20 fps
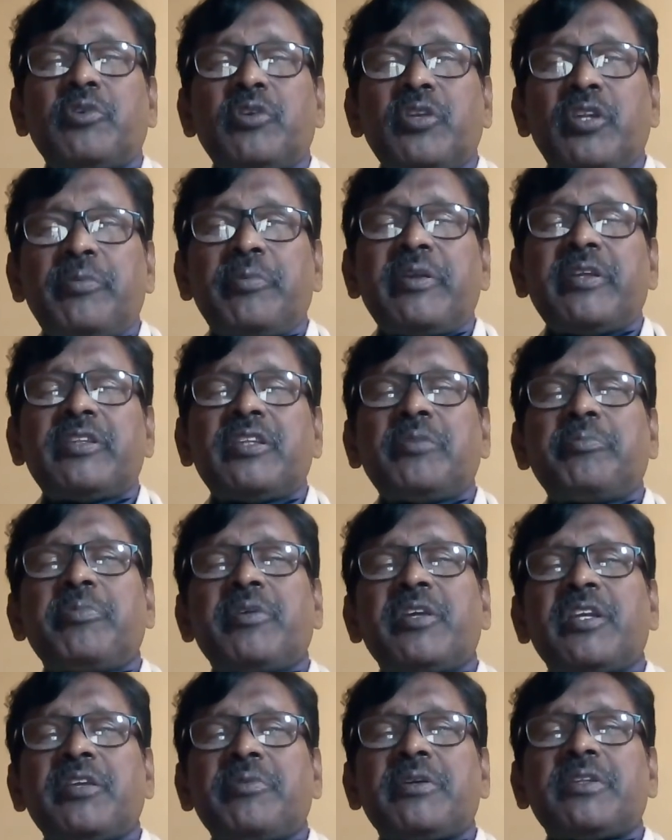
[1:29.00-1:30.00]
অন্যের বাড়িতে
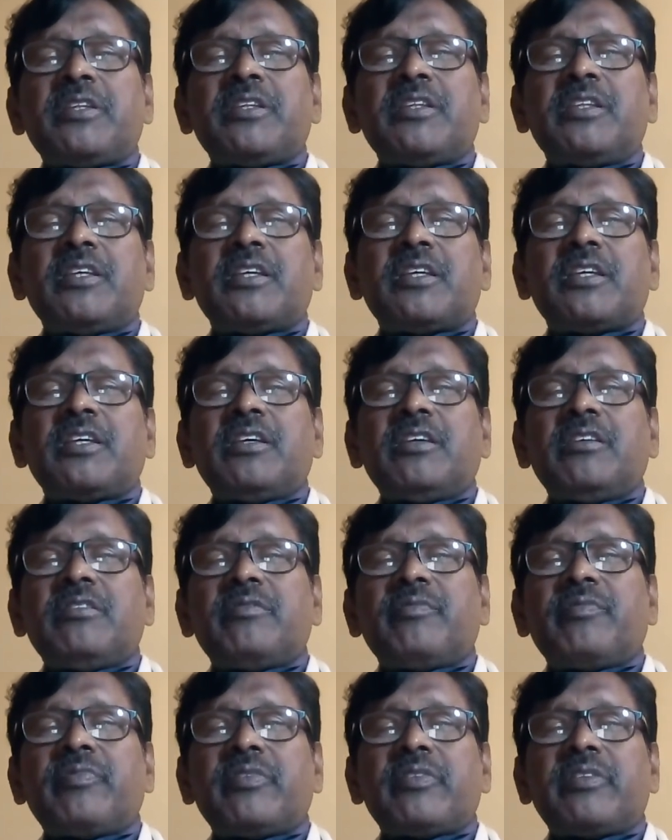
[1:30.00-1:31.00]
পেটে ভাতে থেকে
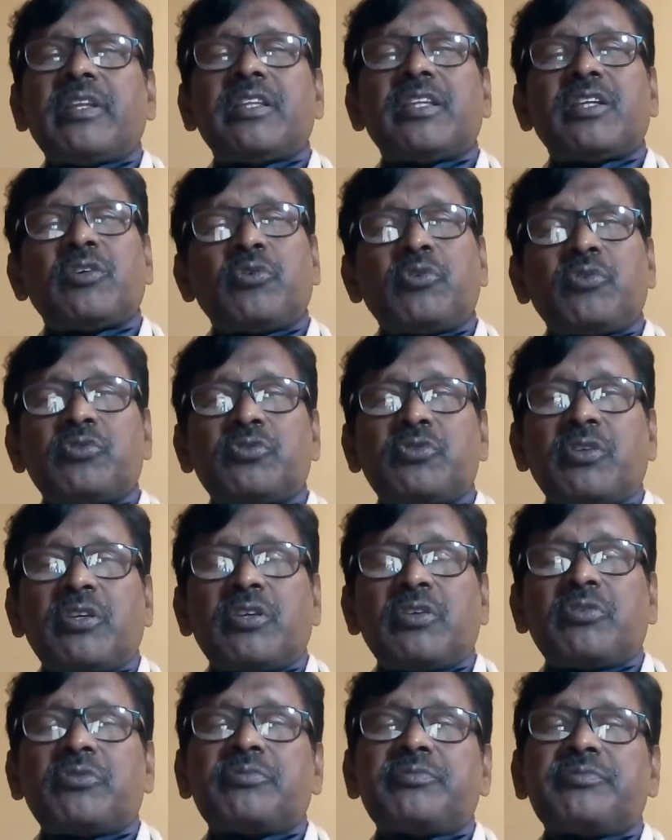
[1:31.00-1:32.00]
তাদের গরু
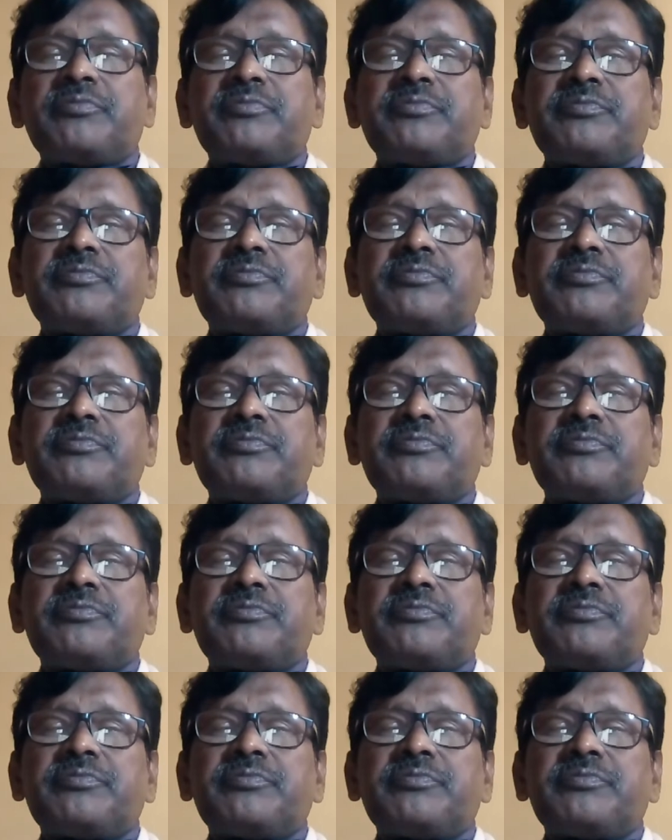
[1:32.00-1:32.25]
চড়ানো